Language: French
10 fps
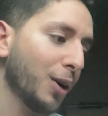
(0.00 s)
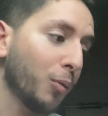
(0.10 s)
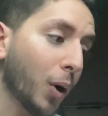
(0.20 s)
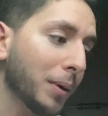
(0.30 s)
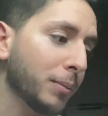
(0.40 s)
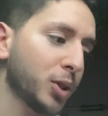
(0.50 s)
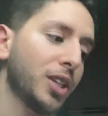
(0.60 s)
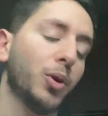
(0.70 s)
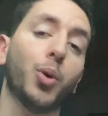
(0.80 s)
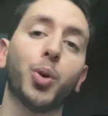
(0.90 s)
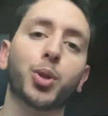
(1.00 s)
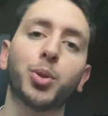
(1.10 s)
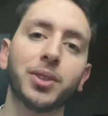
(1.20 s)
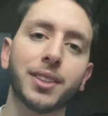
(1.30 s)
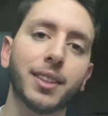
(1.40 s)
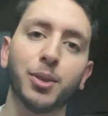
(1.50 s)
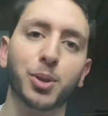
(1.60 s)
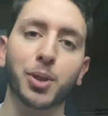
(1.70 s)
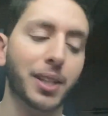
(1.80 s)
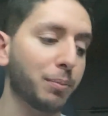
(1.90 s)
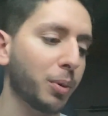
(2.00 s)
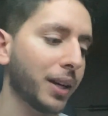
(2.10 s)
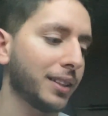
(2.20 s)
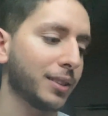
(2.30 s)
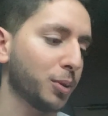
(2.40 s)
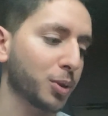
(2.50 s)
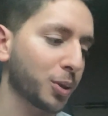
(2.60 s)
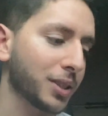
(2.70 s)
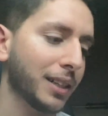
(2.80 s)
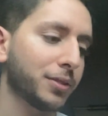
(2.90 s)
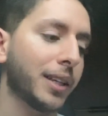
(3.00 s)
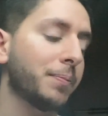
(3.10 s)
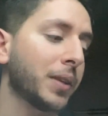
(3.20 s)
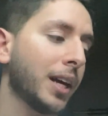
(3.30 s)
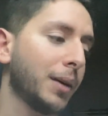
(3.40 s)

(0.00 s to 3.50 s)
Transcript: moi-même, j'ai aucune idée de ce que ça peut être et de ce que ça fait